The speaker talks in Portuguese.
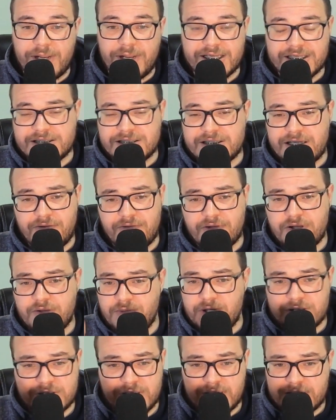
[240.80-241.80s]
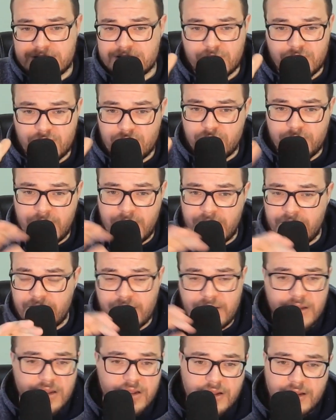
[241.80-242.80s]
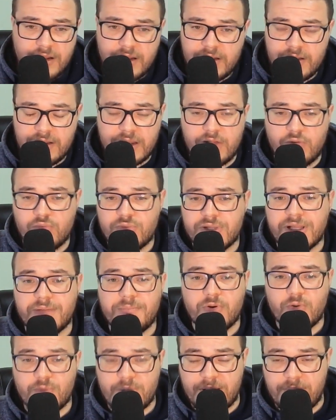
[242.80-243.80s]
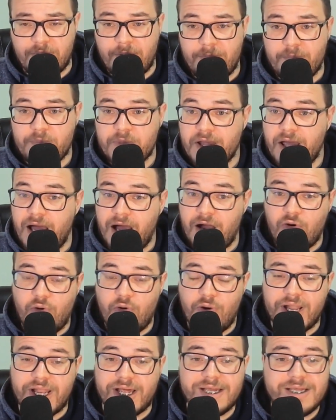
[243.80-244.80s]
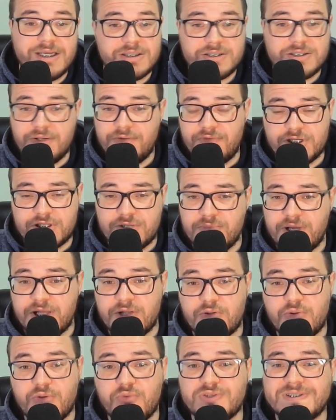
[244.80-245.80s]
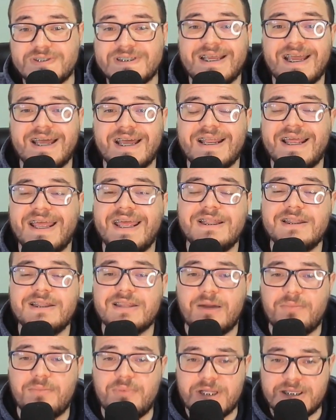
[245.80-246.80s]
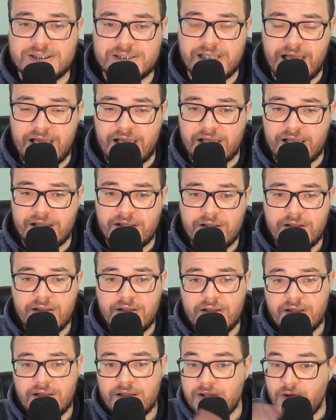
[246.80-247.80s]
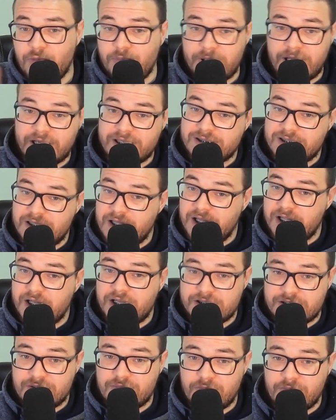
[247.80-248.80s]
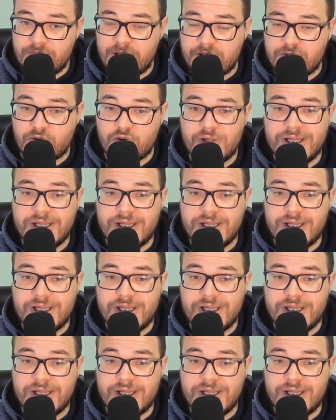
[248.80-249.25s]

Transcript: reserva de emergência, tudo bem, não tem problema. Agora, seu investimento que você quer rentabilizar, não pegue CDI nesse momento